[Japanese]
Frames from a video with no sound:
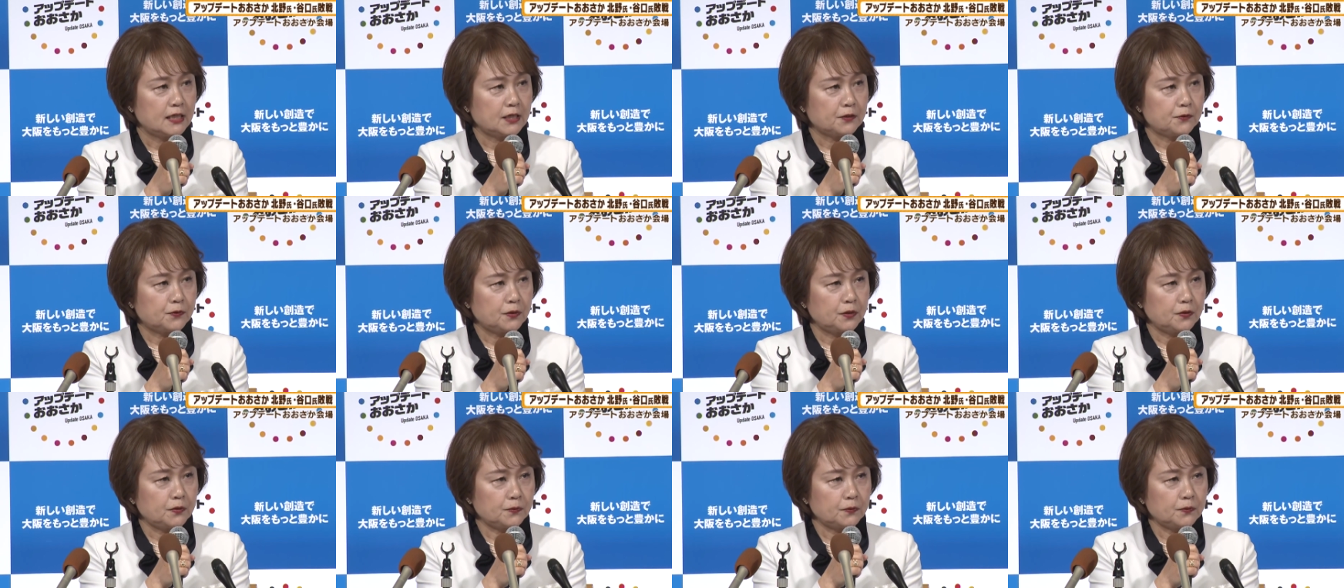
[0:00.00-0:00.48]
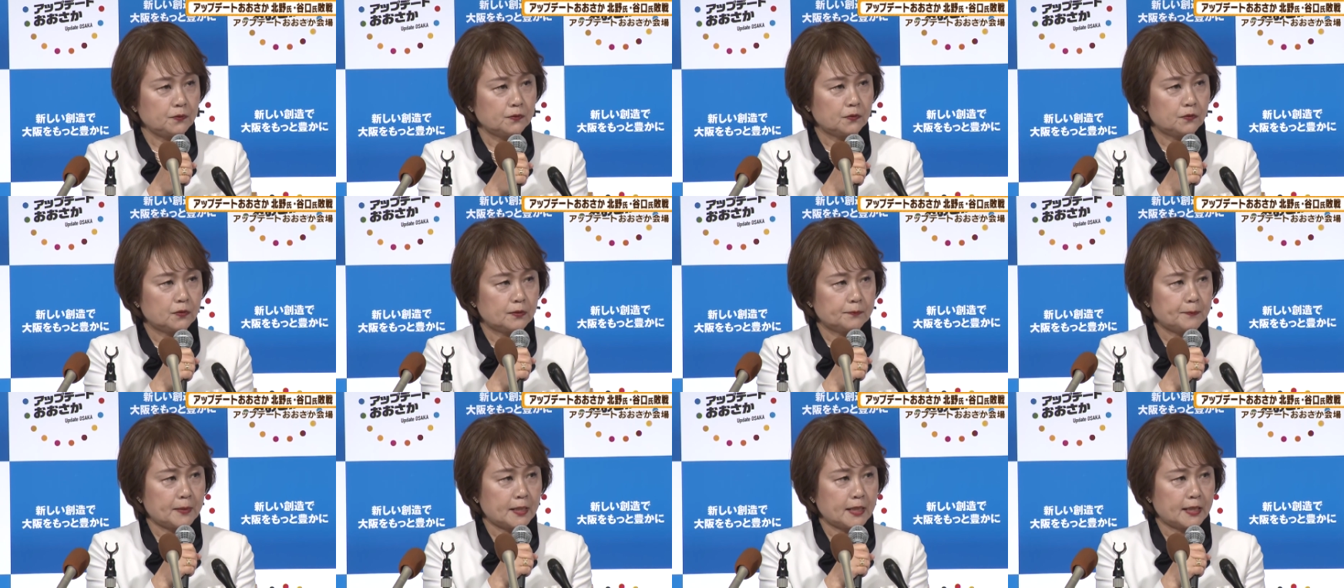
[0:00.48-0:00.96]
これを
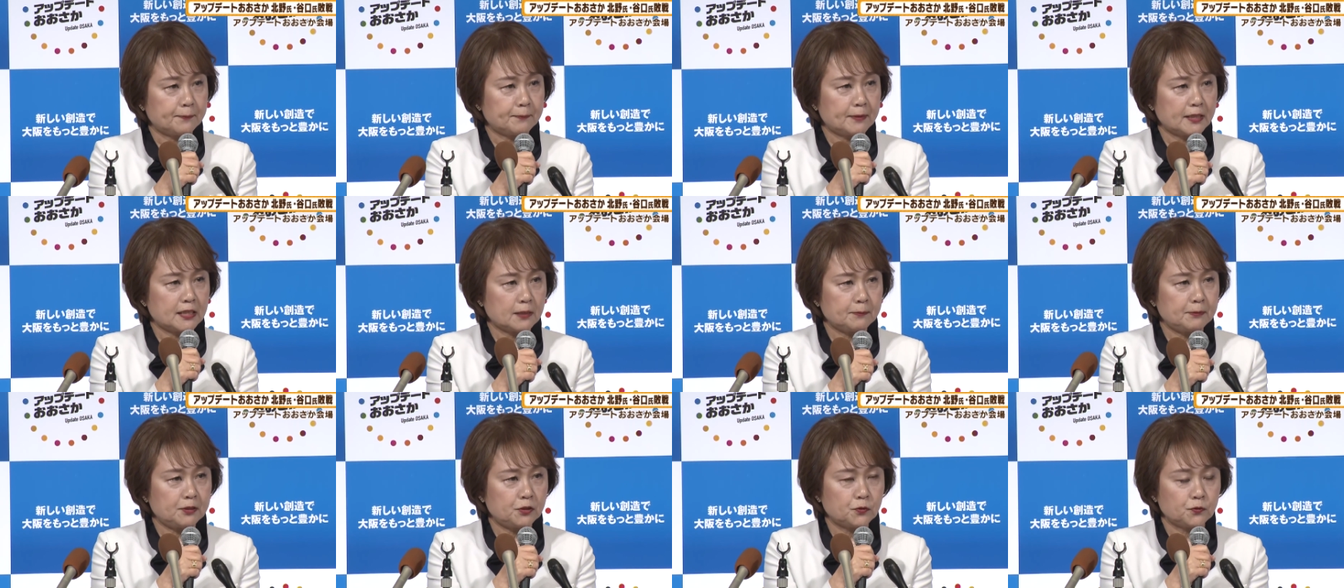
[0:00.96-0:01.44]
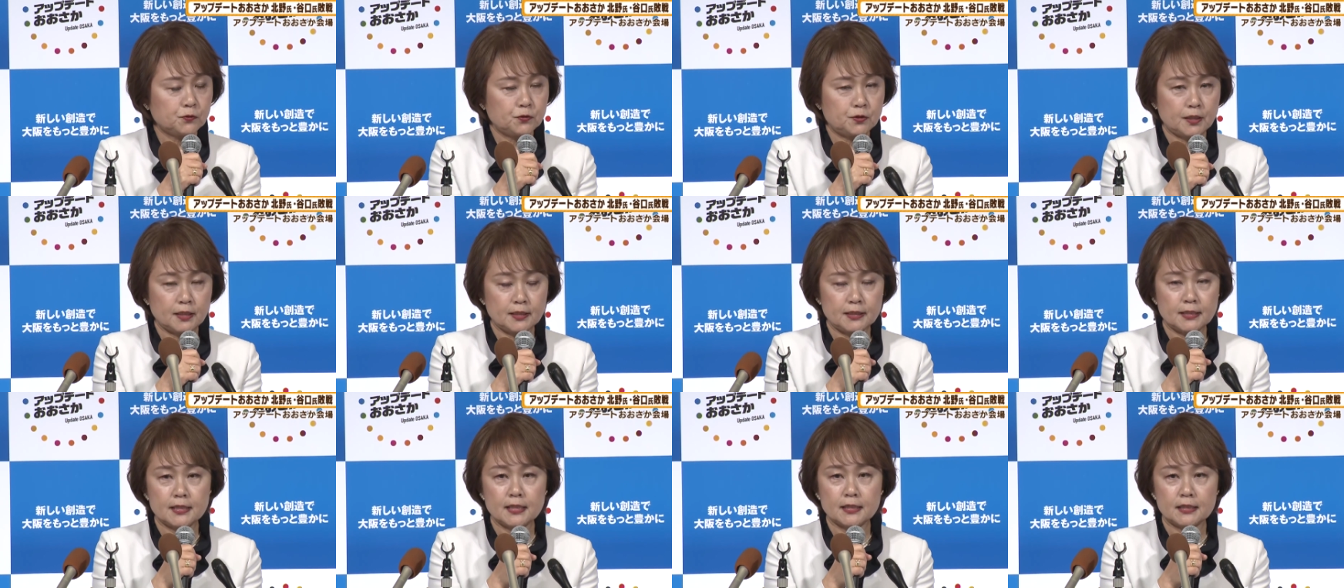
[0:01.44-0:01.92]
学び取って
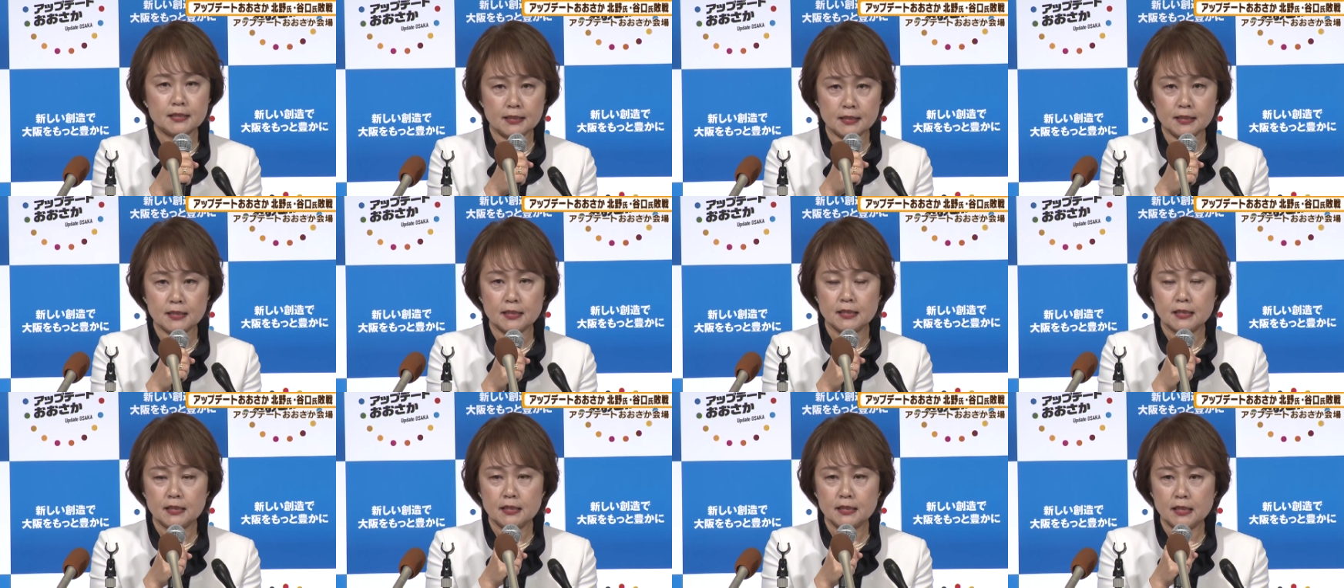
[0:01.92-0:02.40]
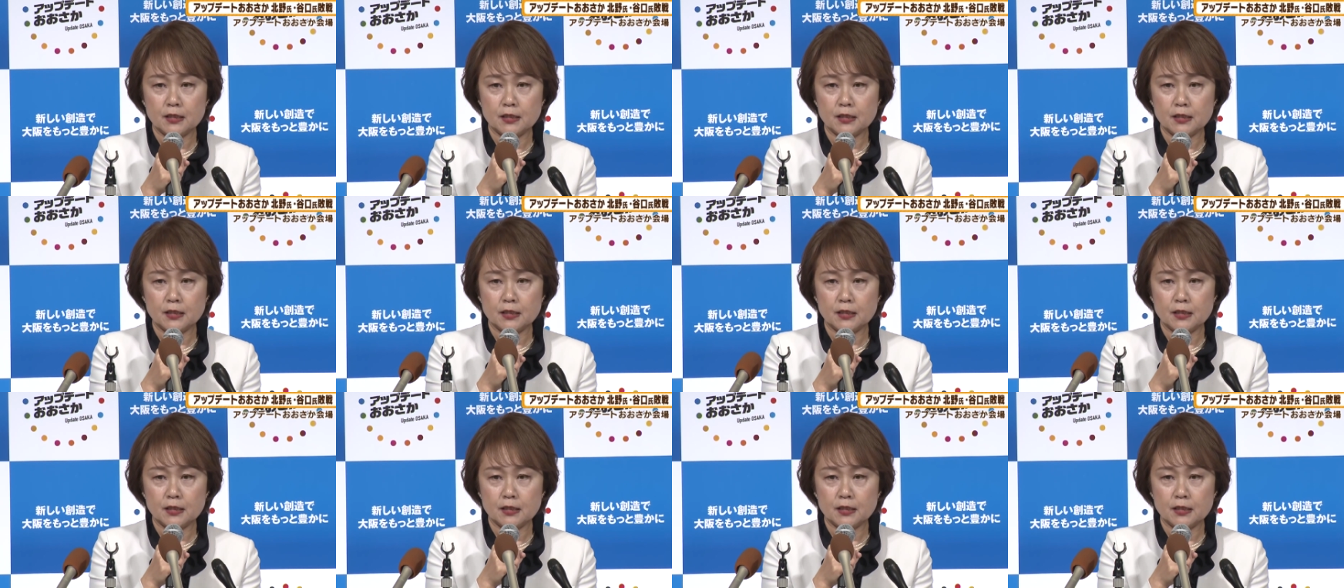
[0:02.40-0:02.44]
いただき、